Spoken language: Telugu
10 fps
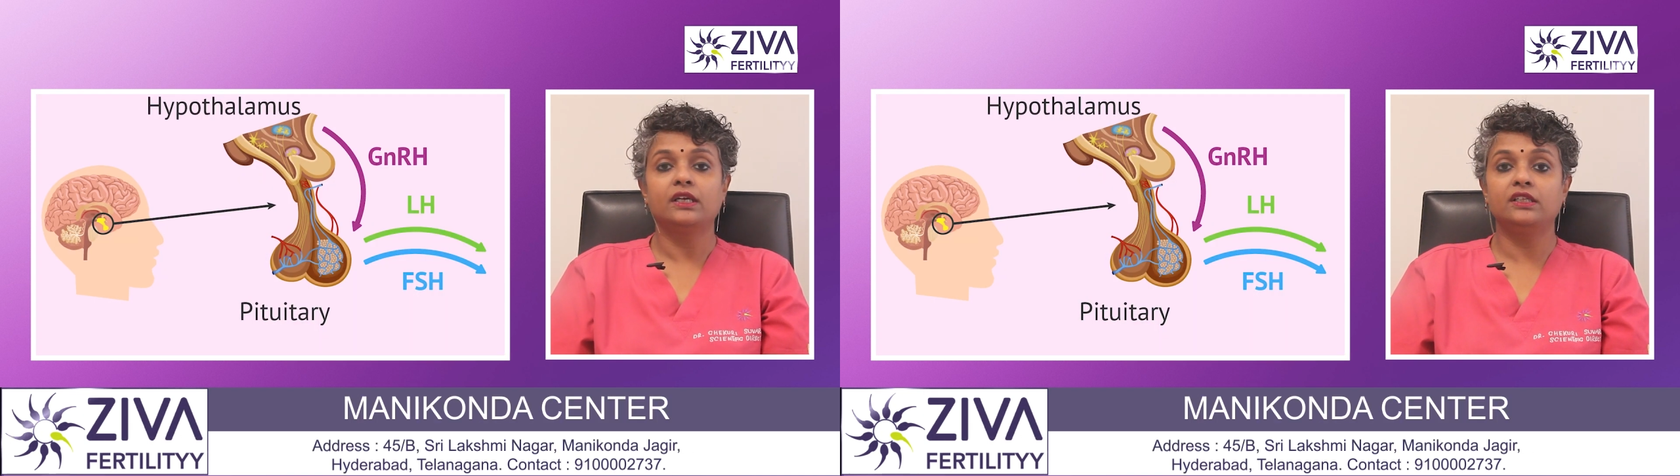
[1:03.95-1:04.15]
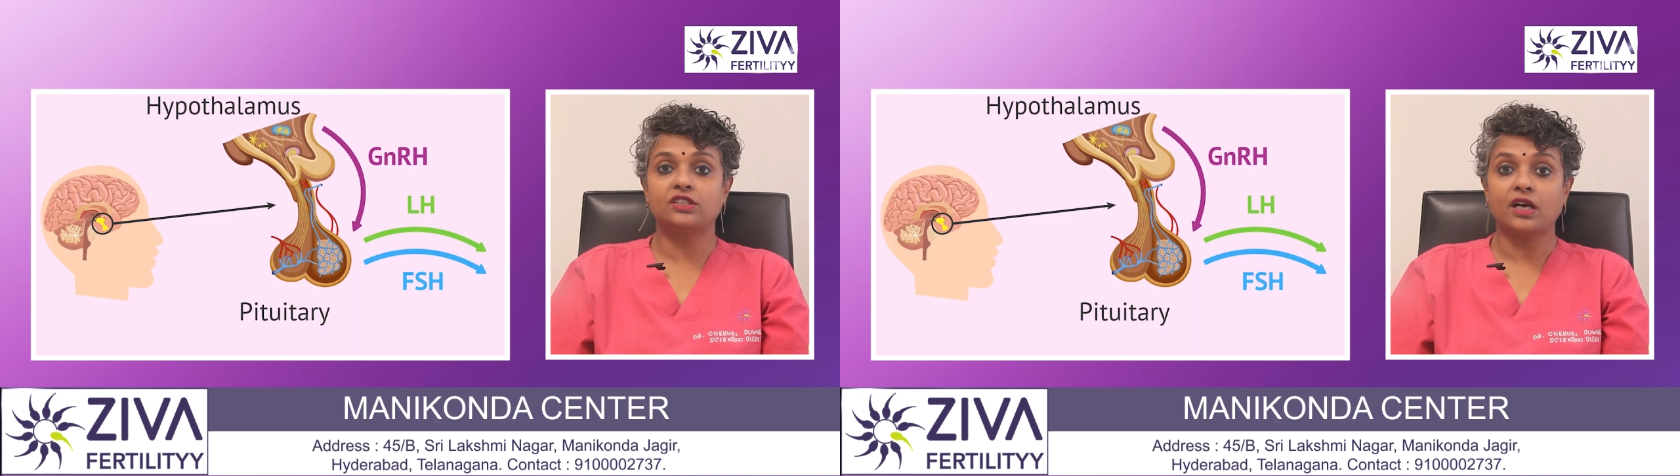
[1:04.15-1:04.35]

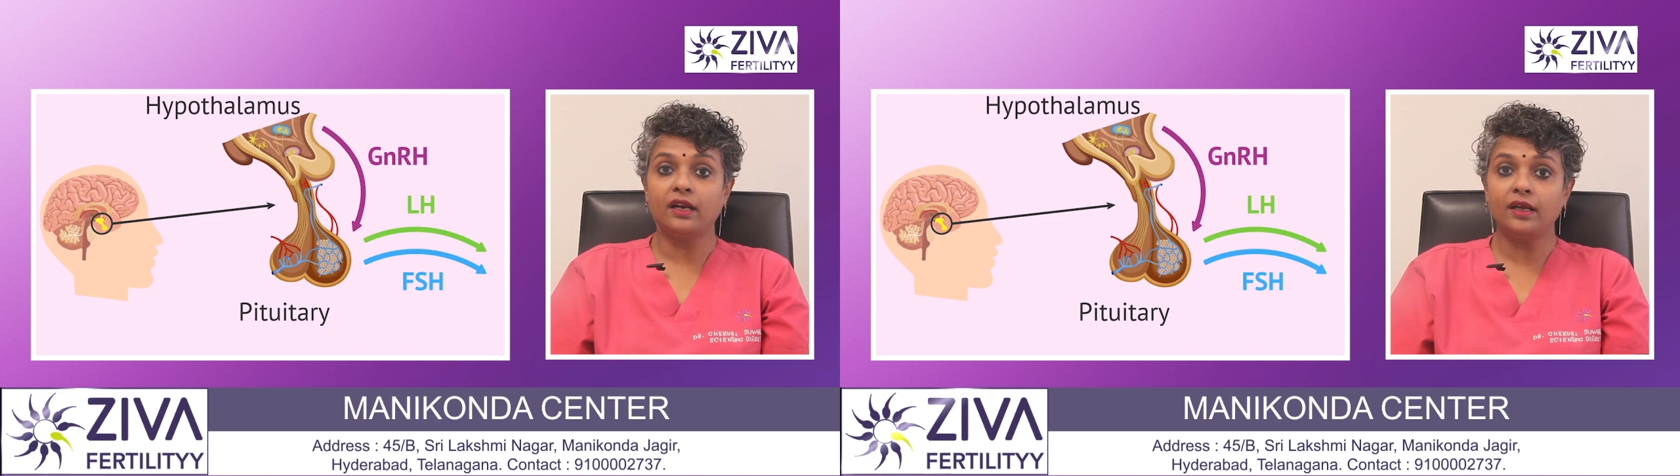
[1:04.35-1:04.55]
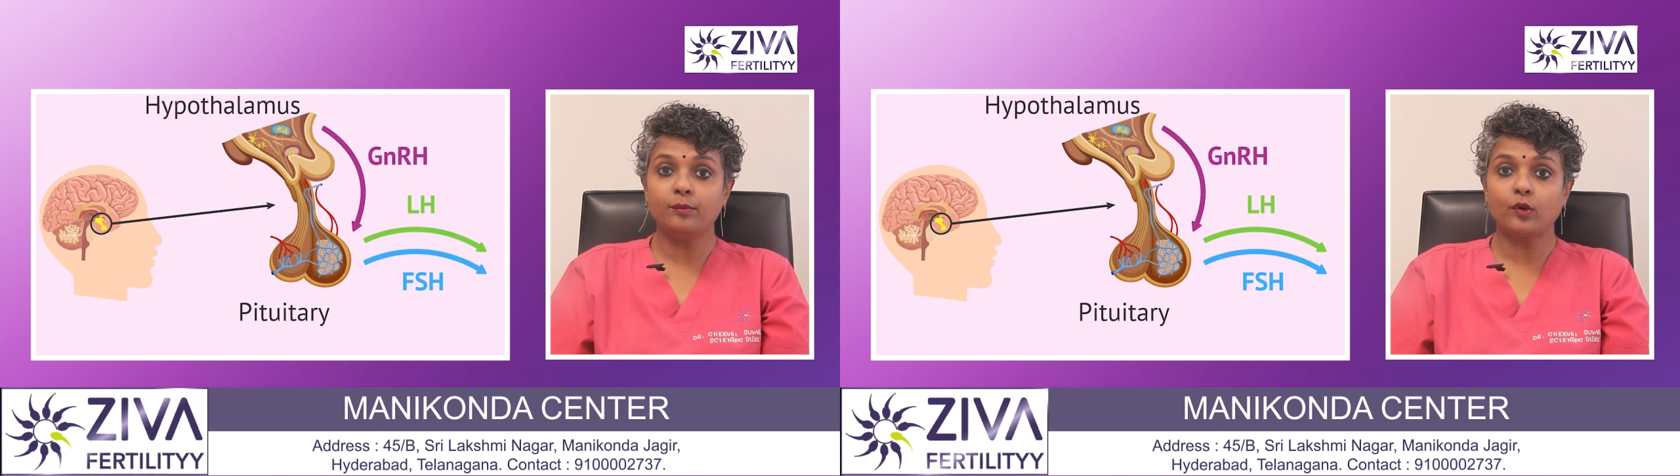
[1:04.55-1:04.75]
ఇది
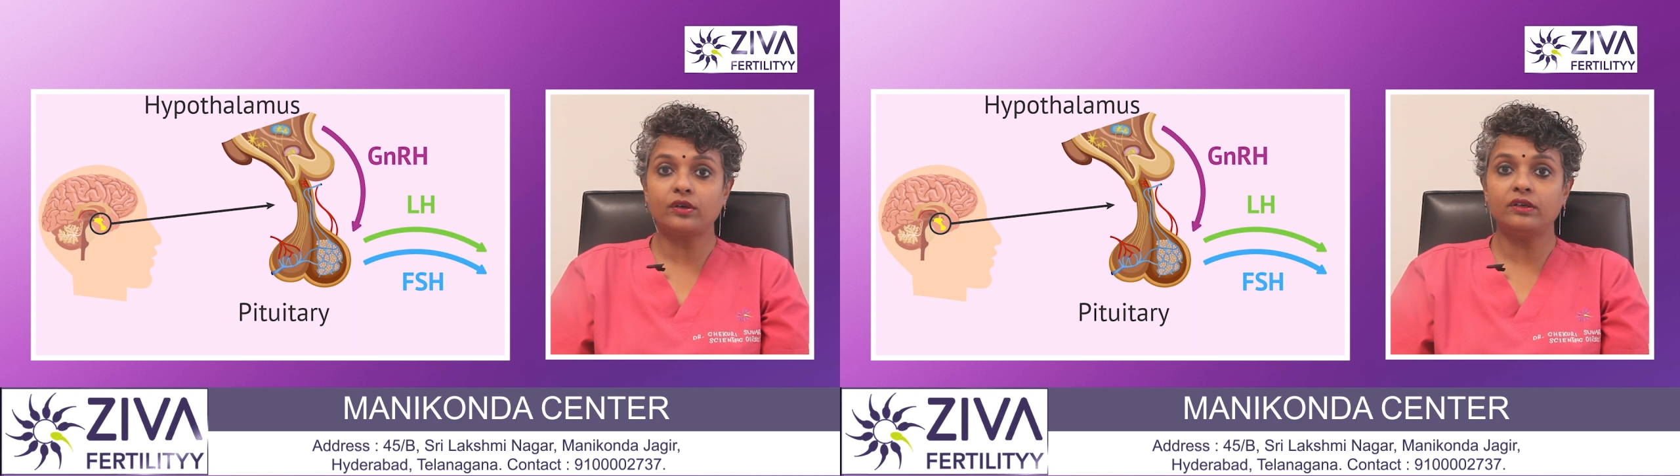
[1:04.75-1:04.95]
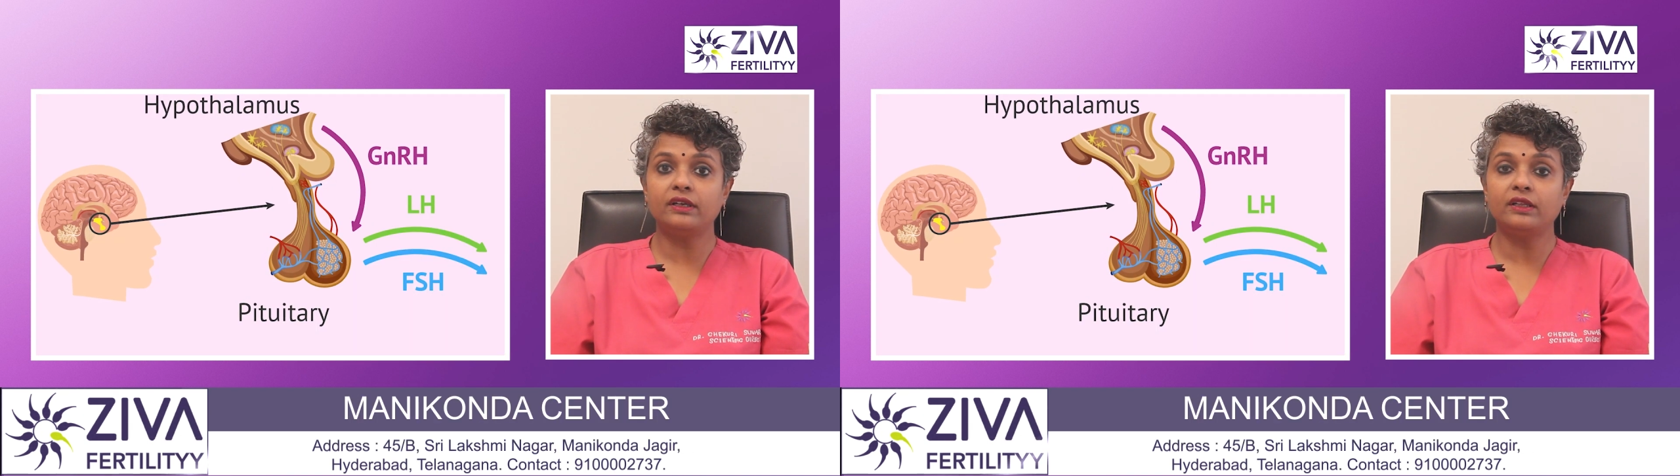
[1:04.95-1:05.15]
చాలా
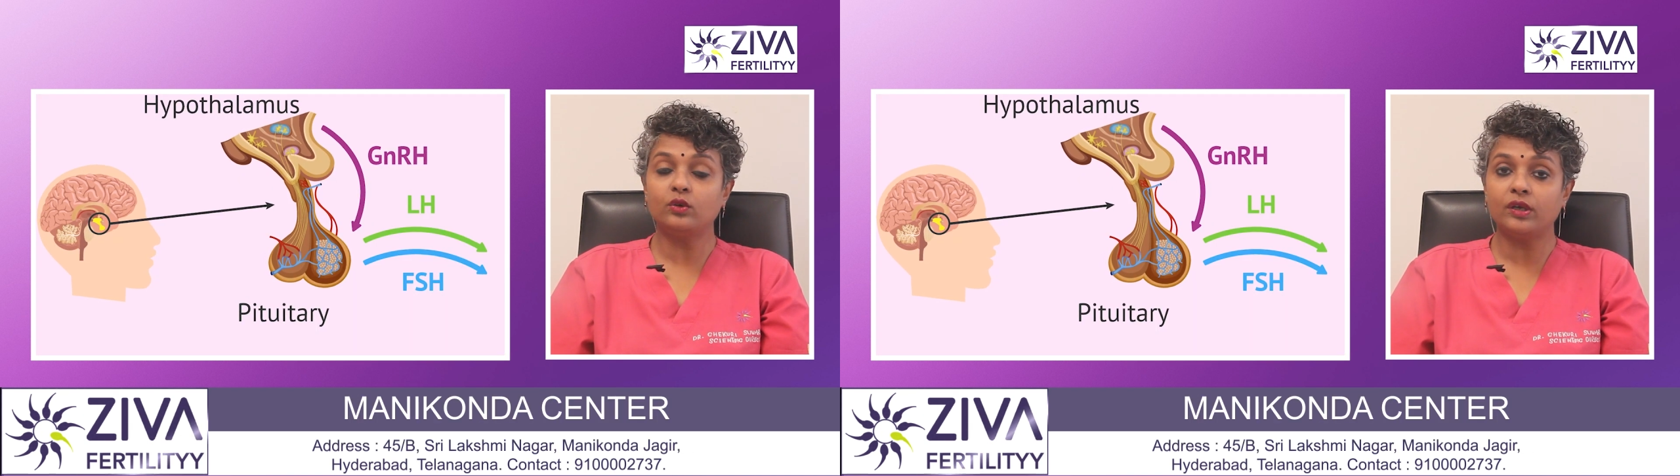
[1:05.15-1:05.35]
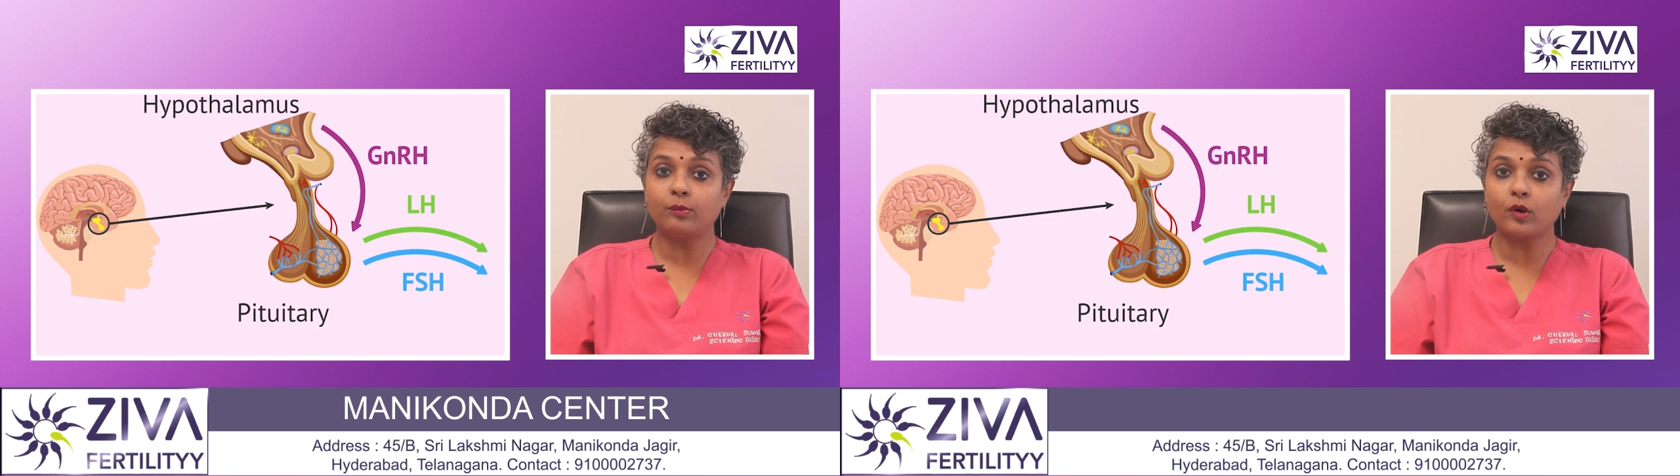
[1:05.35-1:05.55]
ఇంపార్టెంట్
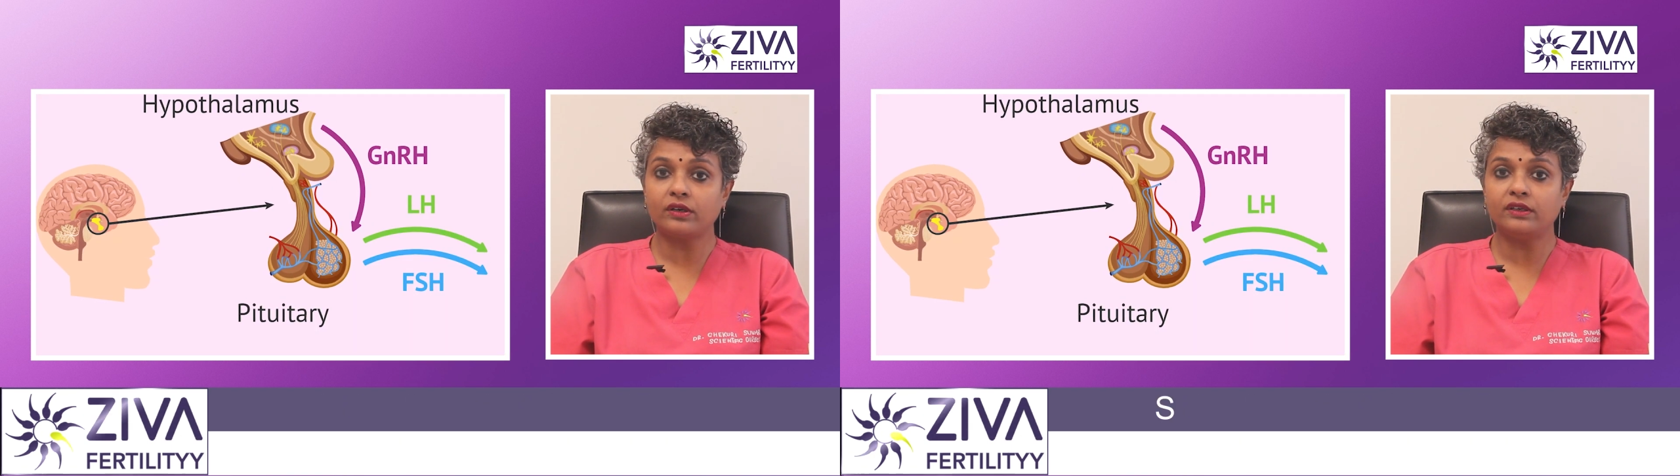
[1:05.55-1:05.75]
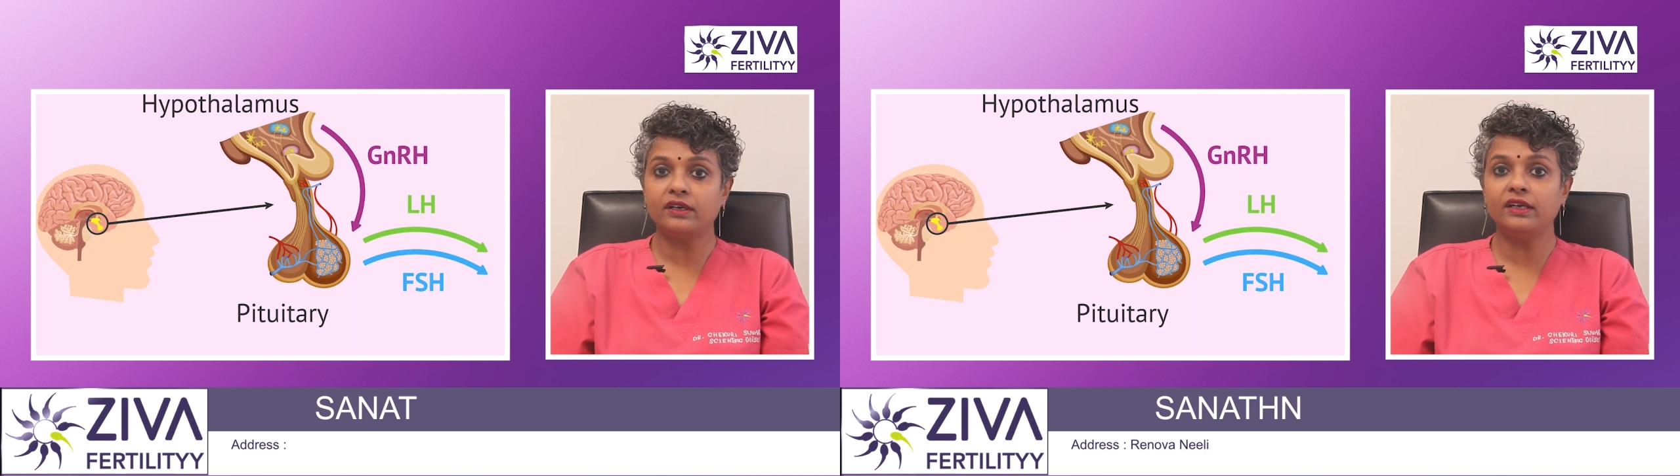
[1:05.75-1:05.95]
ఎందుకు
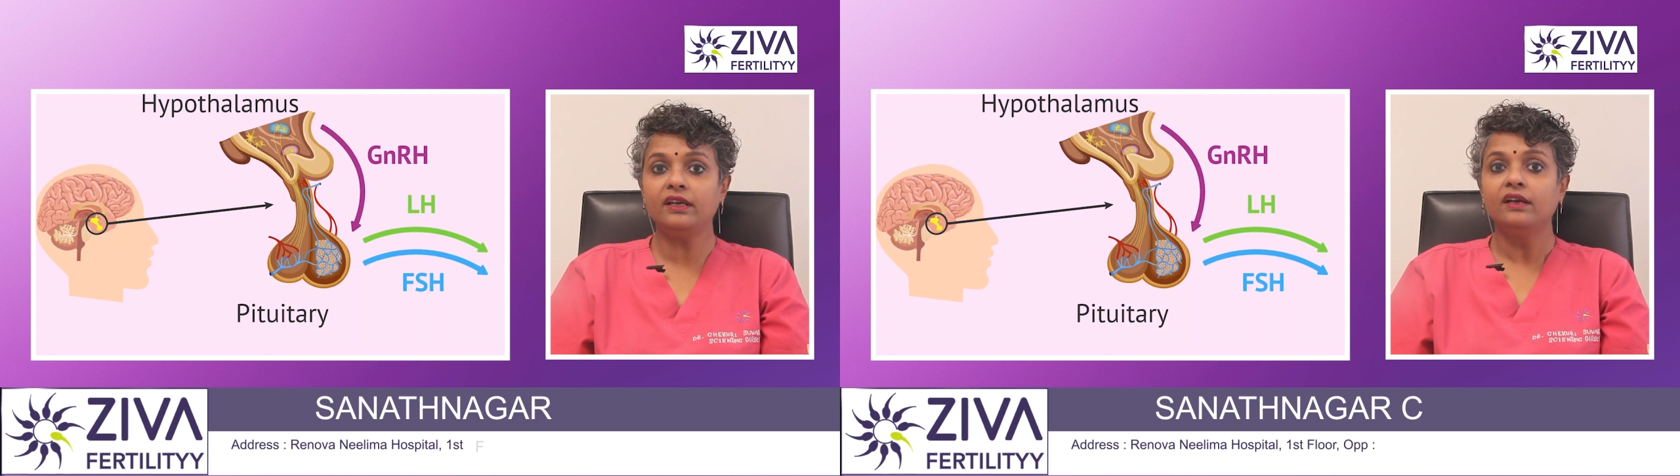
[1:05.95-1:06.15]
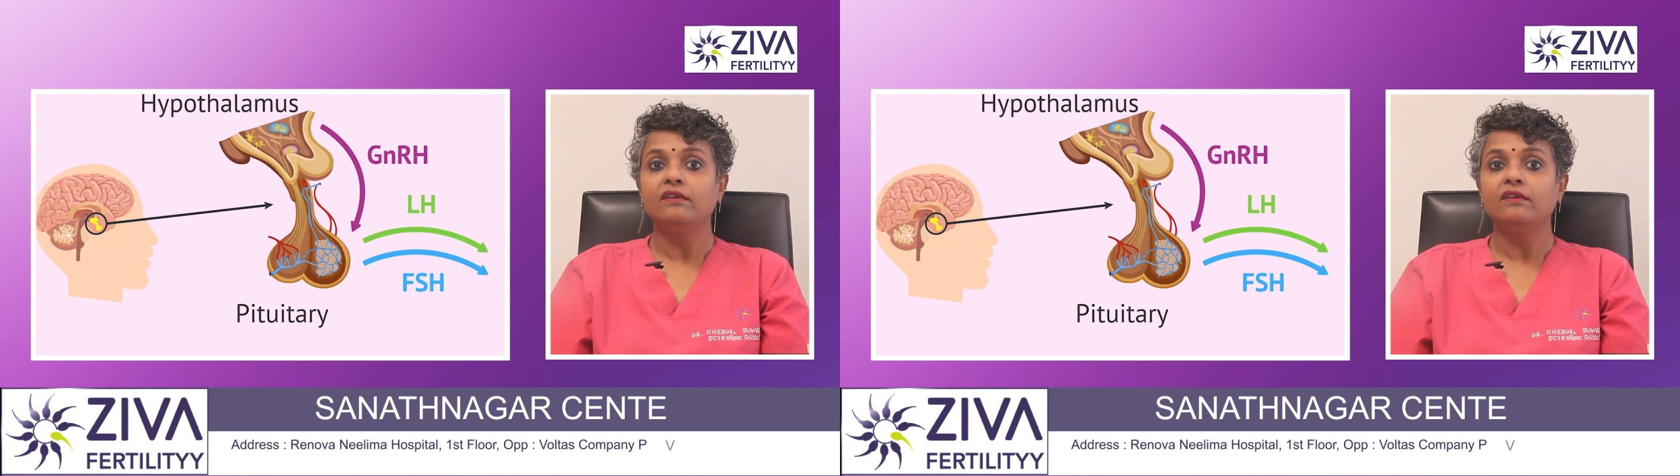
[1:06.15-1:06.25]
ఇంపార్టెంట్ అంటే